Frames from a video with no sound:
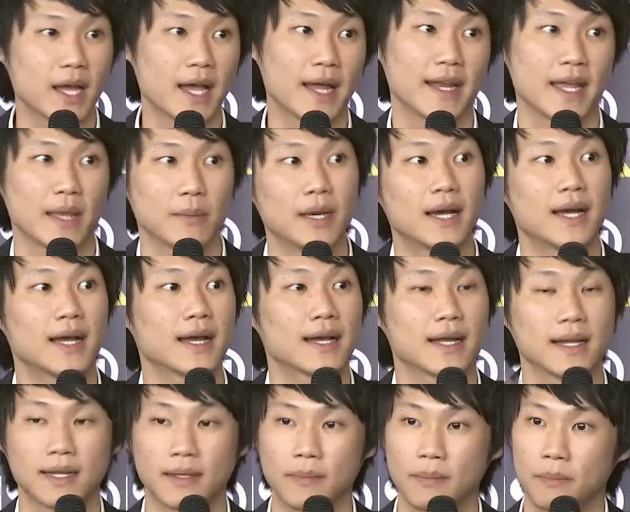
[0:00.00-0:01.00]
งงานไหนบ้าง
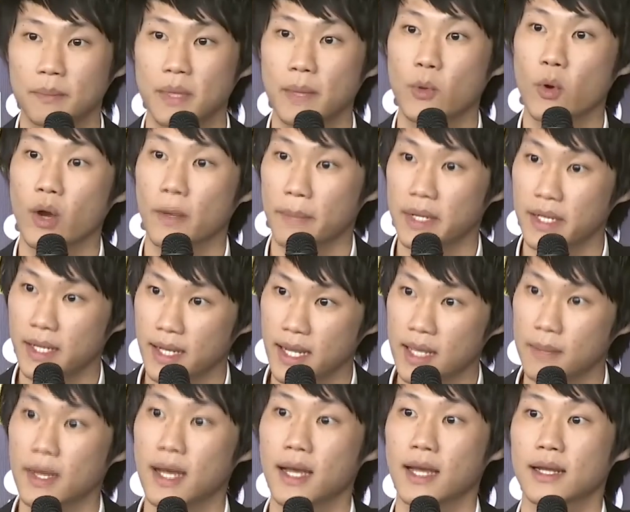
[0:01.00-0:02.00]
มีประวัติเป็นยังไง
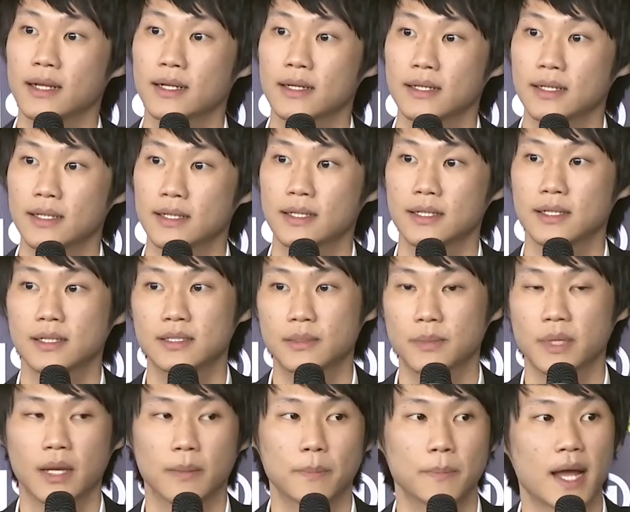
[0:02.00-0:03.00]
บ้างใช่ไห
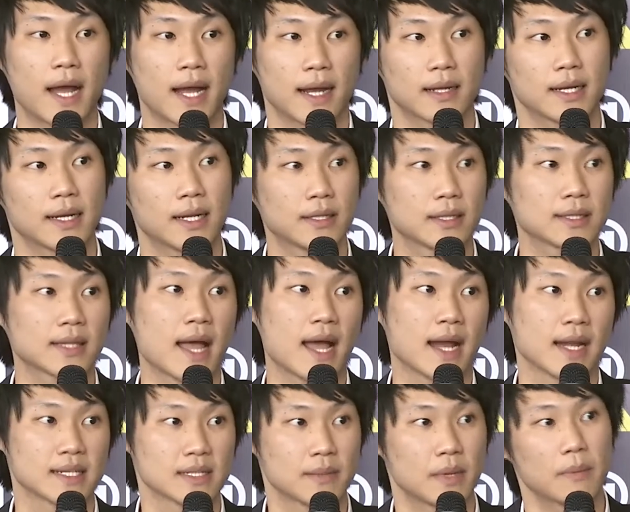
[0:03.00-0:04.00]
มครับผักอะไรต่างๆ
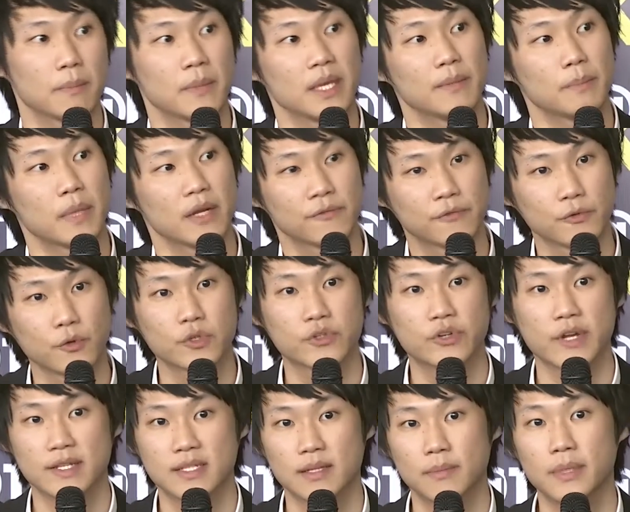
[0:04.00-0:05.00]
เนี่ยสามารถมีเป็น full
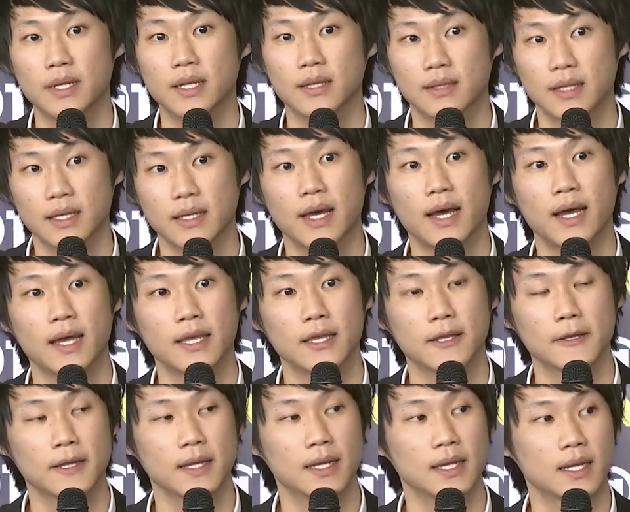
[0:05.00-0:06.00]
traceability ได้
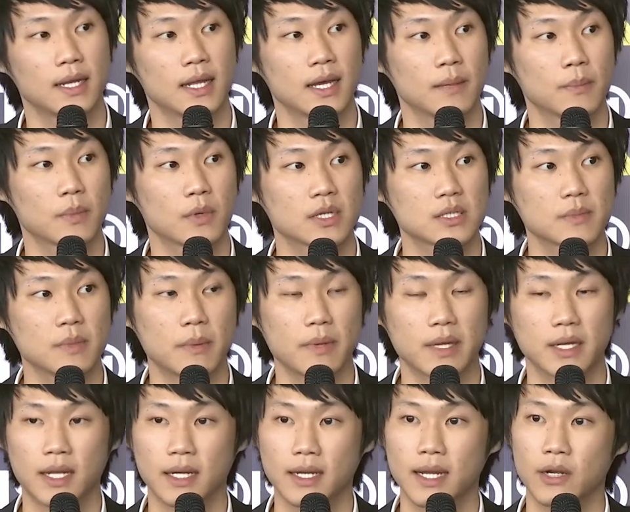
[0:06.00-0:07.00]
นะครับก็จะมีเป็
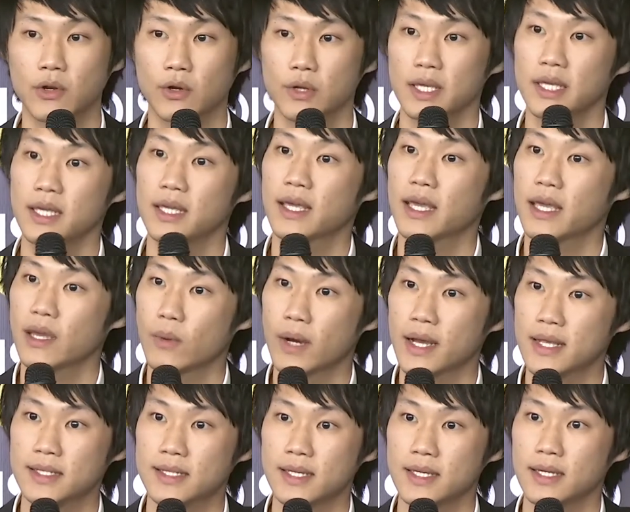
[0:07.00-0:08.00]
นทางด้านของ อี เค วา
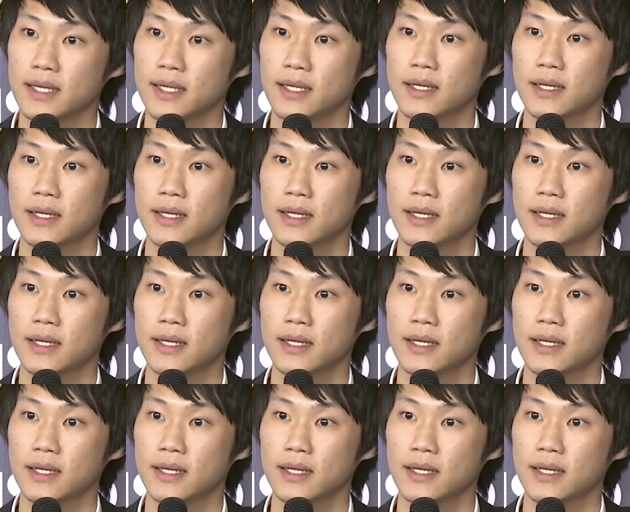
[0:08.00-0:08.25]
ย ซี